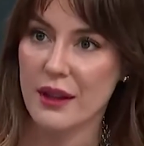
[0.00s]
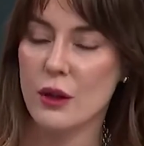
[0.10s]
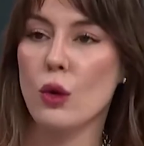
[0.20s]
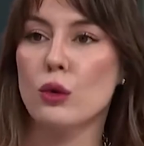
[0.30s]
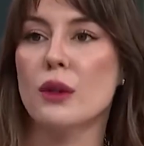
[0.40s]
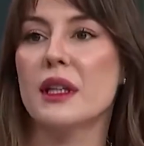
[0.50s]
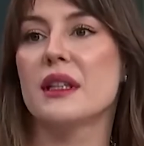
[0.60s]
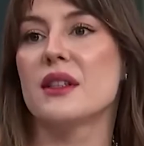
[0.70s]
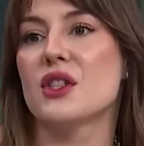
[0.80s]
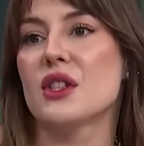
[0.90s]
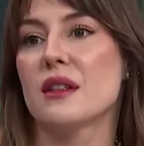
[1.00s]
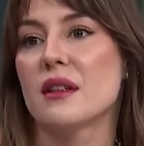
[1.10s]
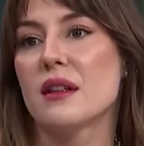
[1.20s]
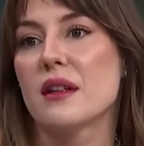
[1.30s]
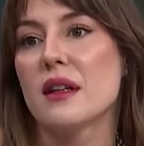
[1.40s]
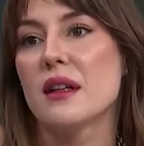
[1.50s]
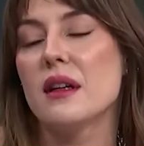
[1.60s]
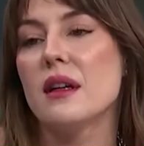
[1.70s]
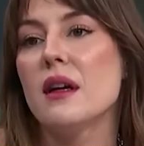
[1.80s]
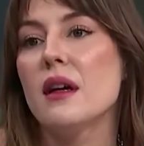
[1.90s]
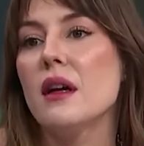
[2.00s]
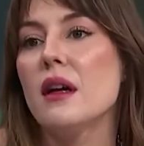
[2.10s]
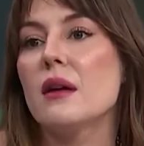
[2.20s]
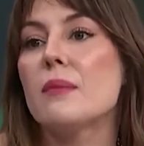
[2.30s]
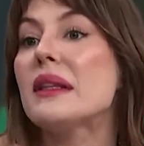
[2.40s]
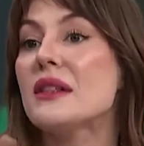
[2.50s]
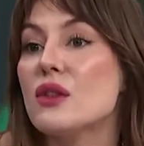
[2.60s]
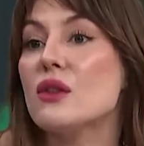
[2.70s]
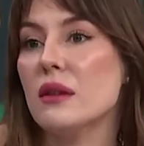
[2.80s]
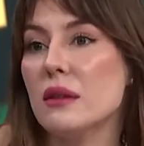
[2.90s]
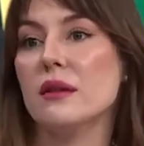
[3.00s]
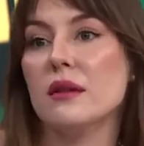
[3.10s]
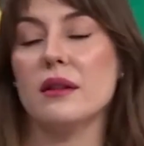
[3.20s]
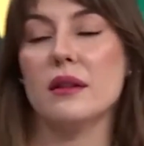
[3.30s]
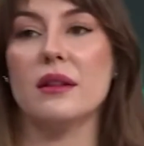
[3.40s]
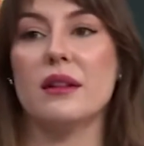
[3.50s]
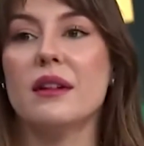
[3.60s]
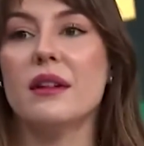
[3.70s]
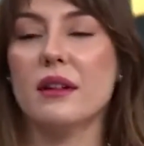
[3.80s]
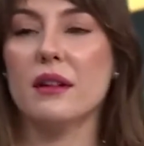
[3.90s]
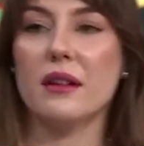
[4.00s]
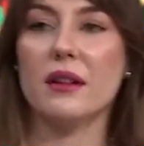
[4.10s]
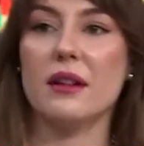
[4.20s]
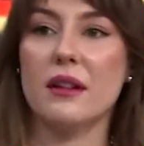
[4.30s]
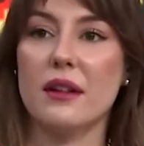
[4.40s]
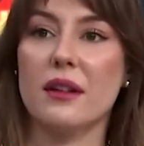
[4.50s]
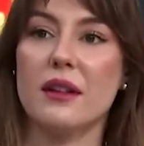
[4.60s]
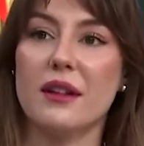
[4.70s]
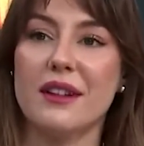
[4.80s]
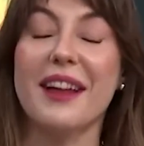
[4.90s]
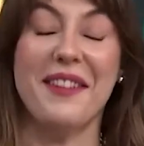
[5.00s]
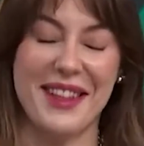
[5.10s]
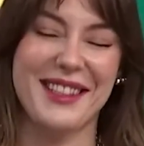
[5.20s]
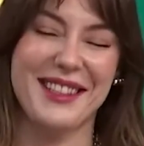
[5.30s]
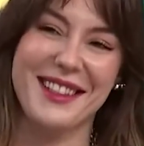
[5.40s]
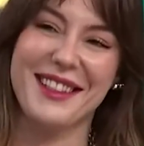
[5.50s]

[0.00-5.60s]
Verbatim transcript: Evet çok komik girişi. şeyler vardı orada. Evet, Arkadaşlarıyla işte... ilişkisi bunun bir baltaya yasap olamaması falan